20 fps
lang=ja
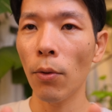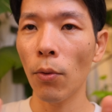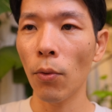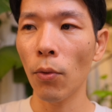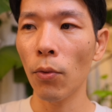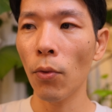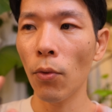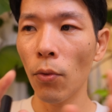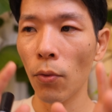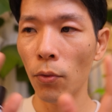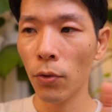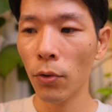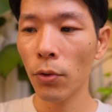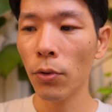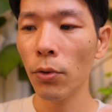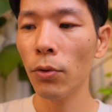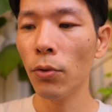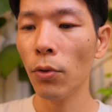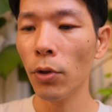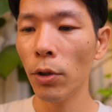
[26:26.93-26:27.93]
ものを
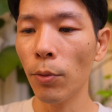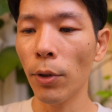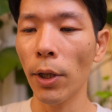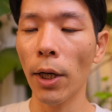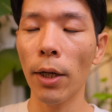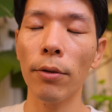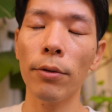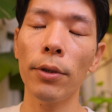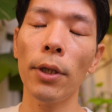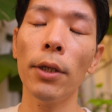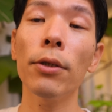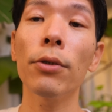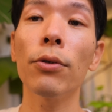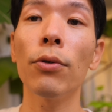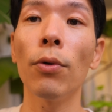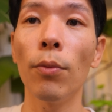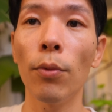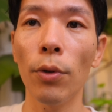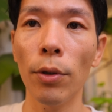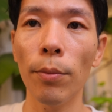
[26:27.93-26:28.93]
作るのにも役立つと
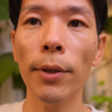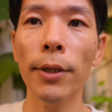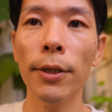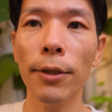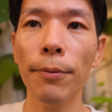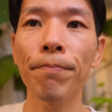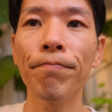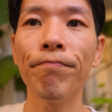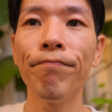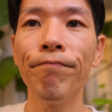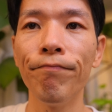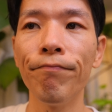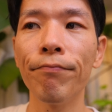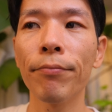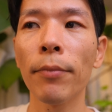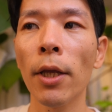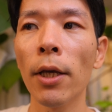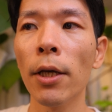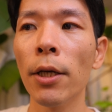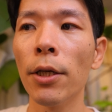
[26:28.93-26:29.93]
思います。うん、
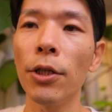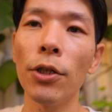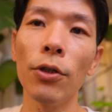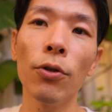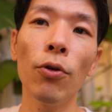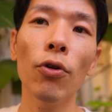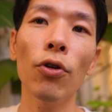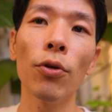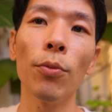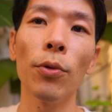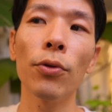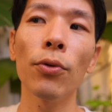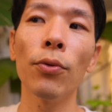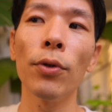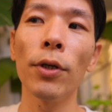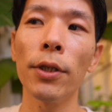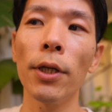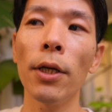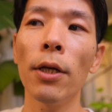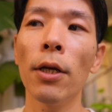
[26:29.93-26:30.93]
深呼吸もそう
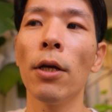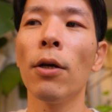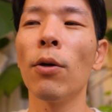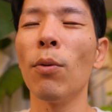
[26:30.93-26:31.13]
ですね。